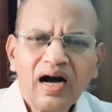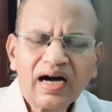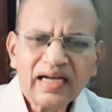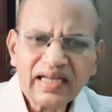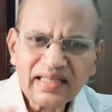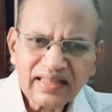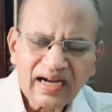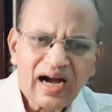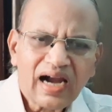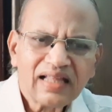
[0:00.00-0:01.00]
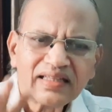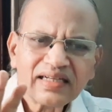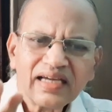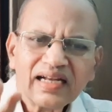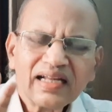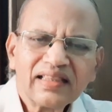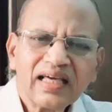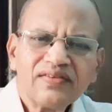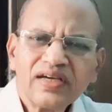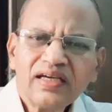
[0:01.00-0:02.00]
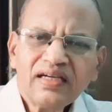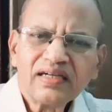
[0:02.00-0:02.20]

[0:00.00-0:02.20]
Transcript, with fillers: ஆக இந்த காலத்திற்கு என்ன தேவை